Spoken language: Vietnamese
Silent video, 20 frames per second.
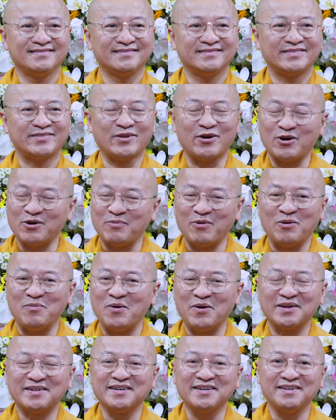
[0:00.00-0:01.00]
Toàn bộ
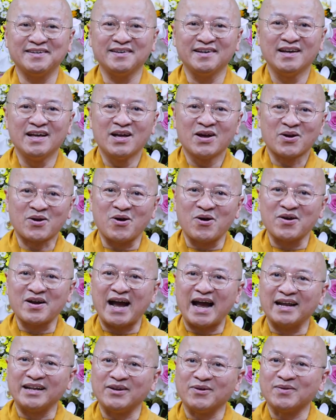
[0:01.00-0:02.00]
mọi thứ con
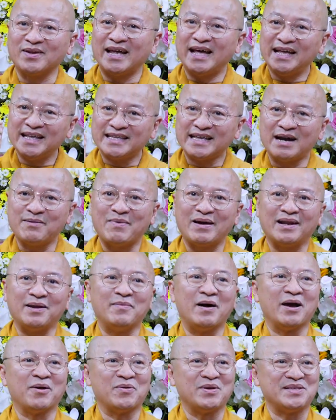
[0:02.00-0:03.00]
cái đều lấy cha mẹ làm
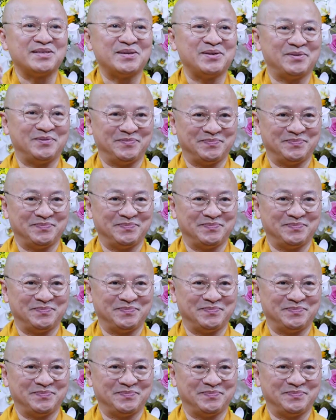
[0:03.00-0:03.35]
hệ quy chiếu.